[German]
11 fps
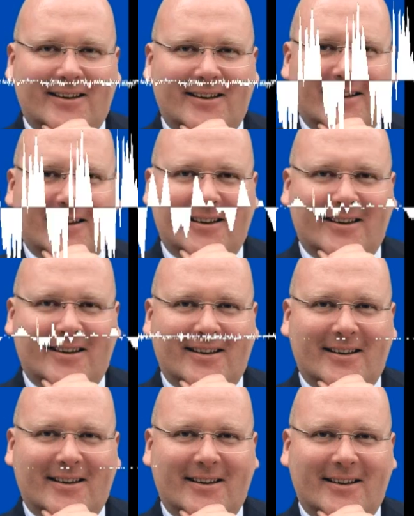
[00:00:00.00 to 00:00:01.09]
Die behalten das,
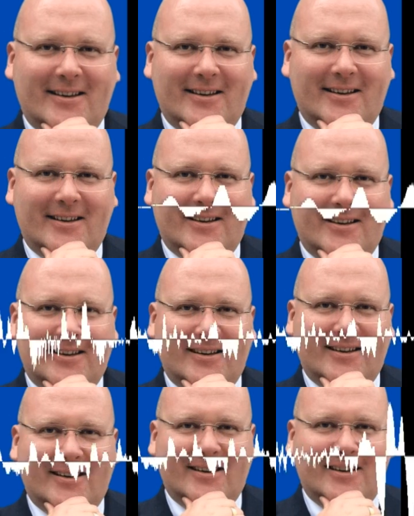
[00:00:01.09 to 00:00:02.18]
weil es
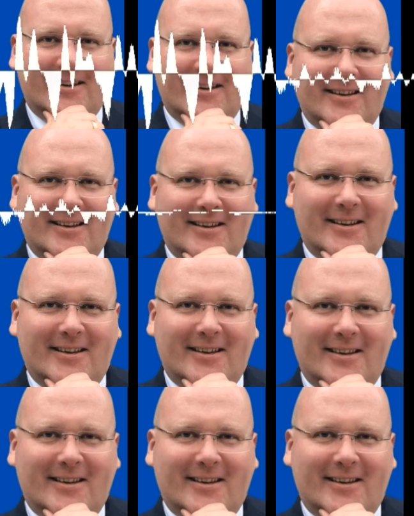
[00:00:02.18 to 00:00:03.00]
auch so vorgesehen ist.